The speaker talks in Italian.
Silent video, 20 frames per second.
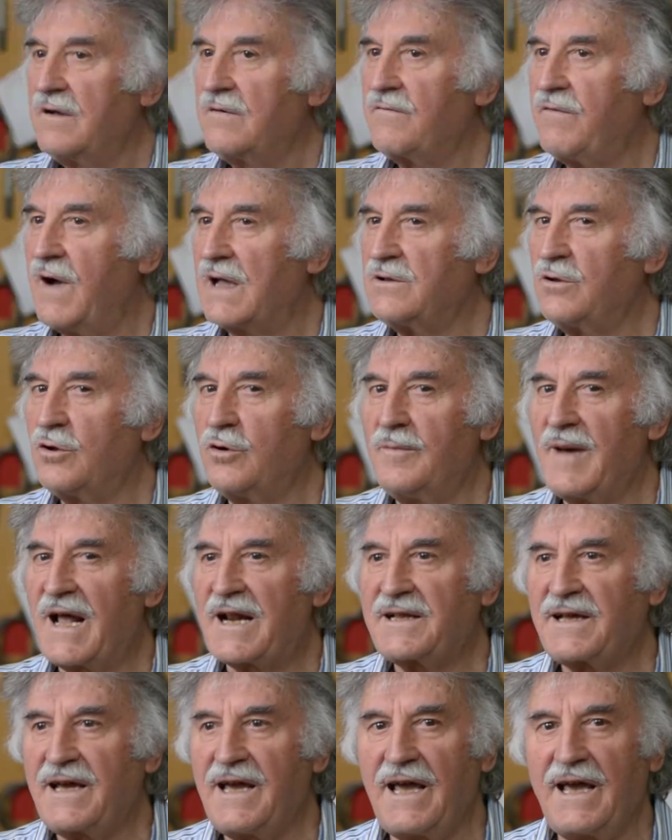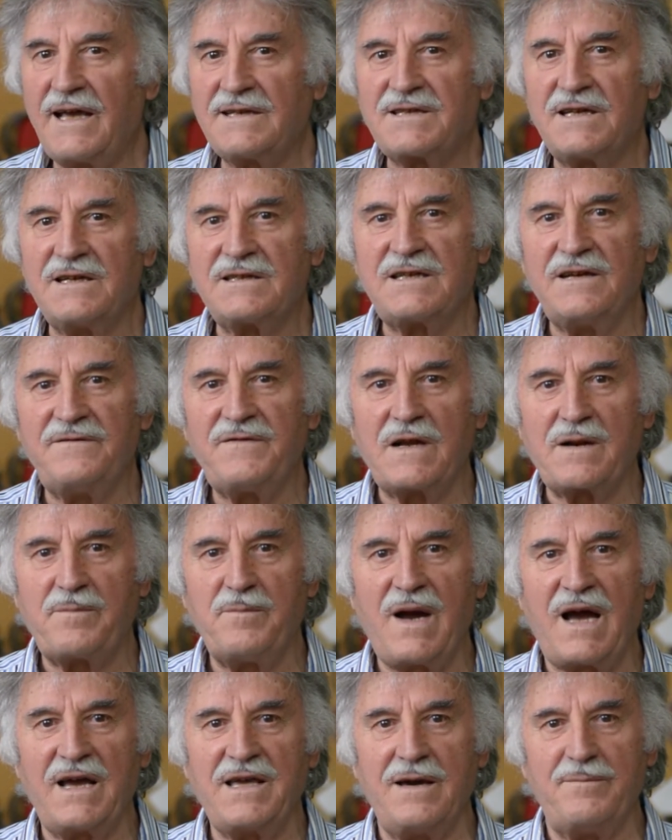quando un marchese si
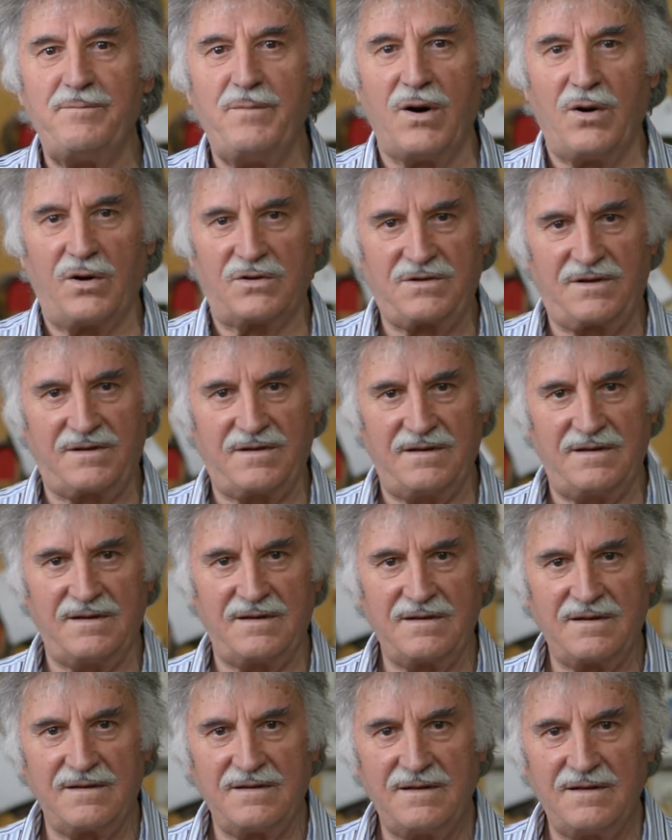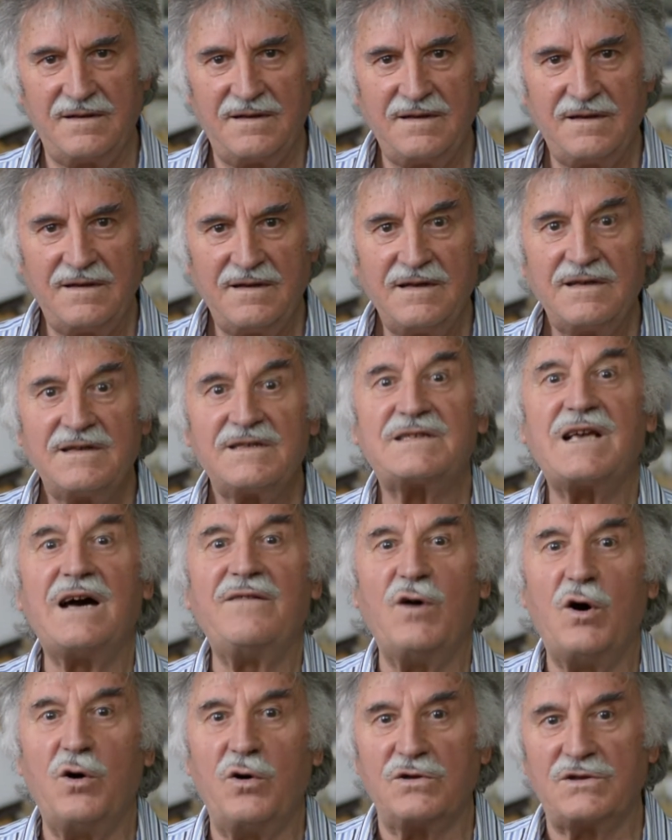fermai e botta.
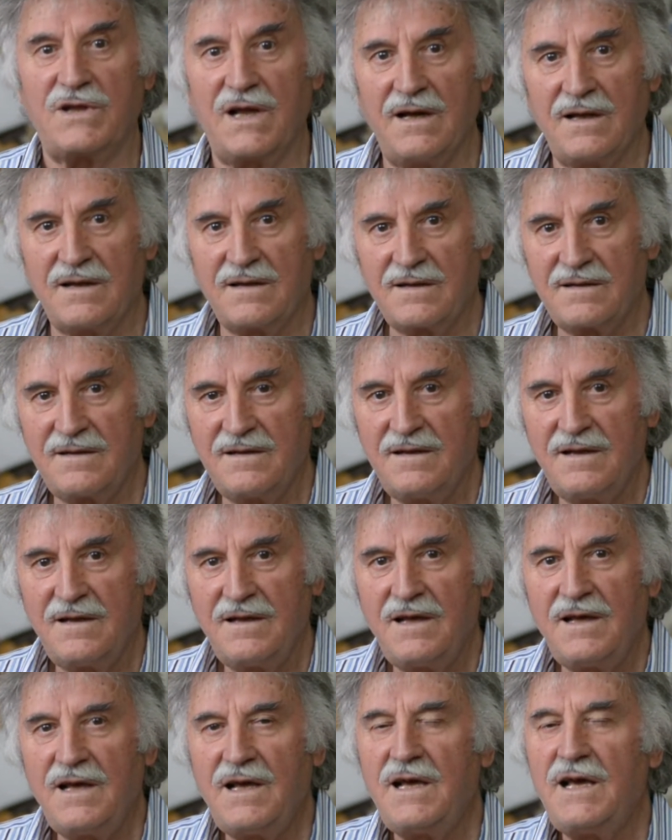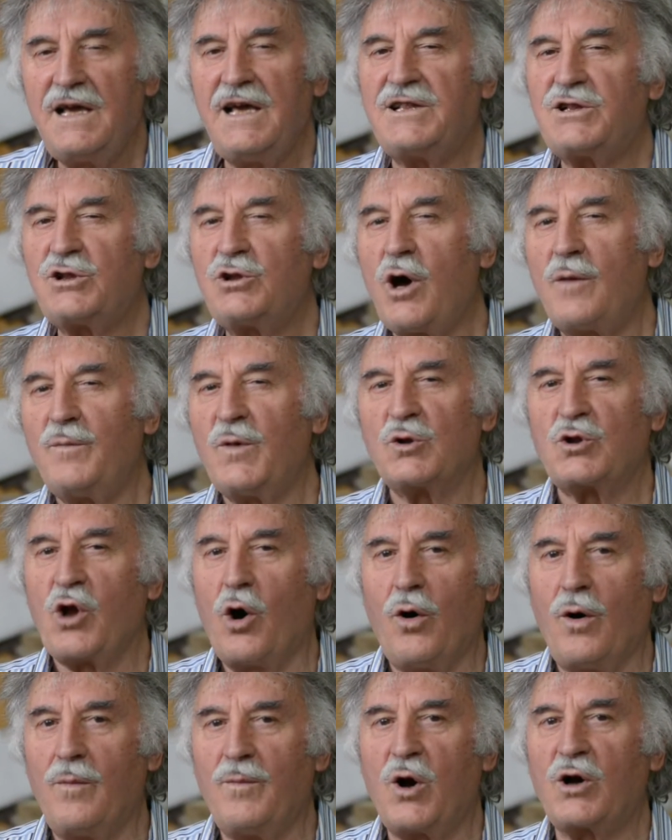Savota e Tomo
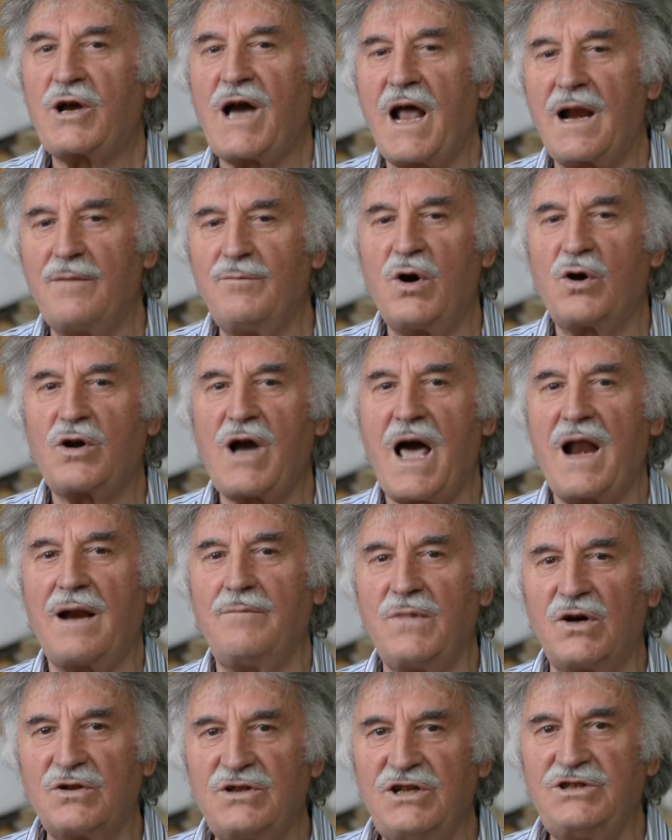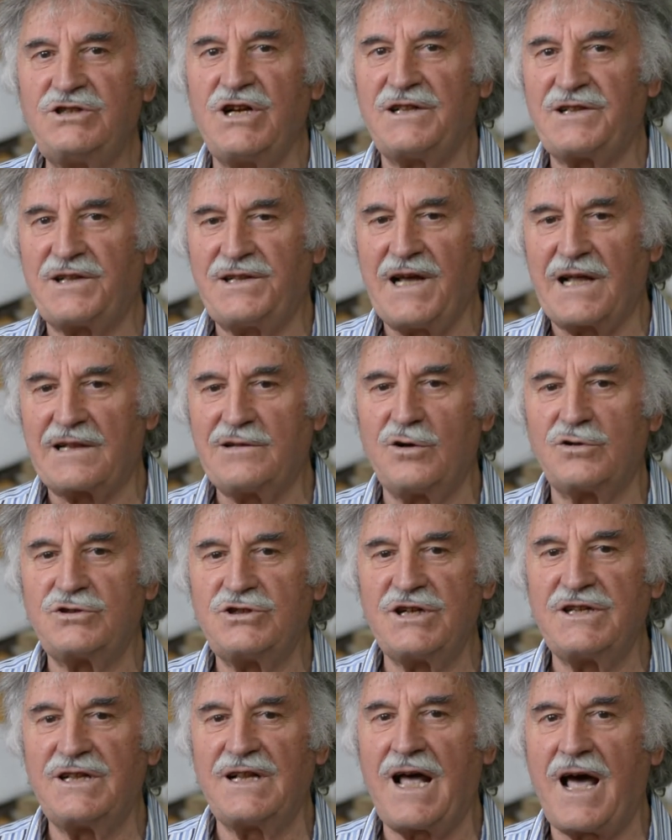Tomo, calmo calmo, dicette a Don
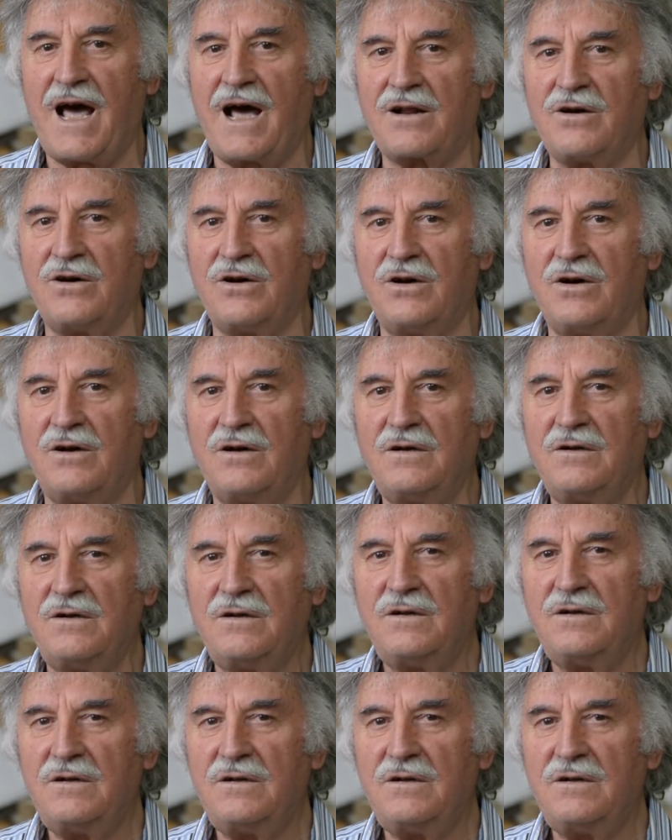Gennaro,